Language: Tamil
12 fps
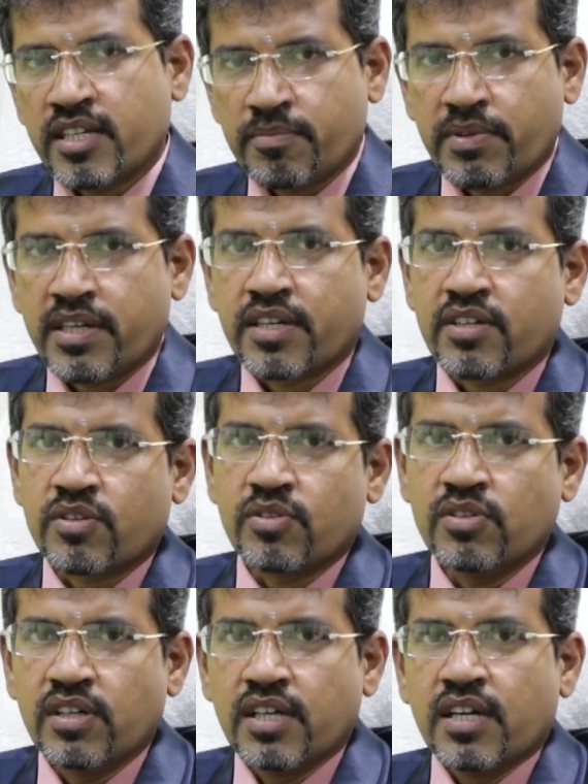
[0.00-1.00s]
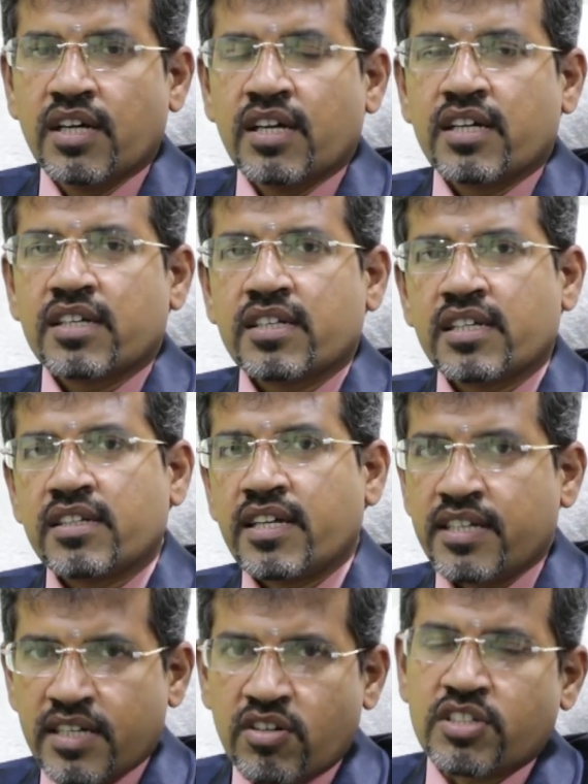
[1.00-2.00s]
நிறைய பண்ணிகிட்ருக்கோம்
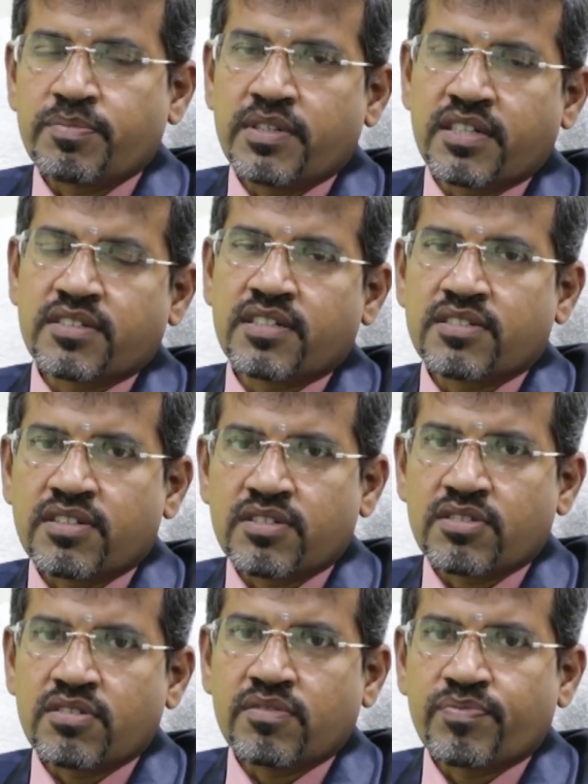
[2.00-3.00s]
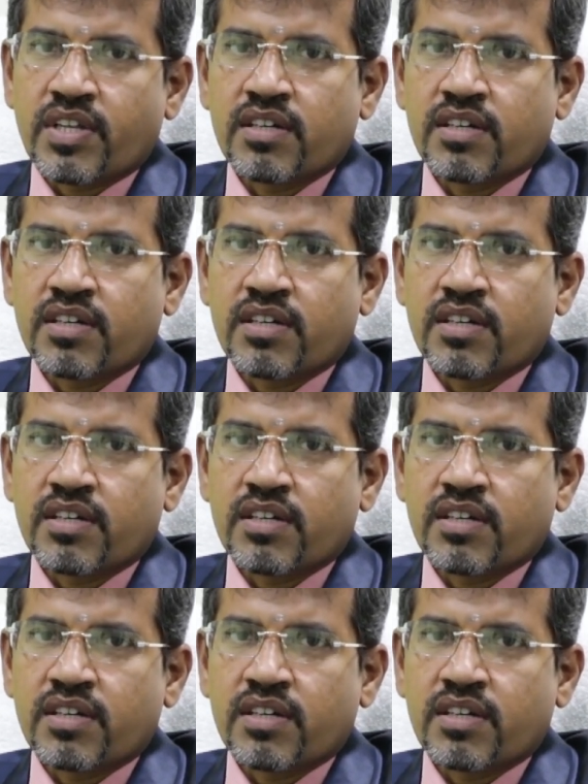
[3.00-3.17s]
நிறைய காஸ்மெட்டிக் சர்ஜரிஸும்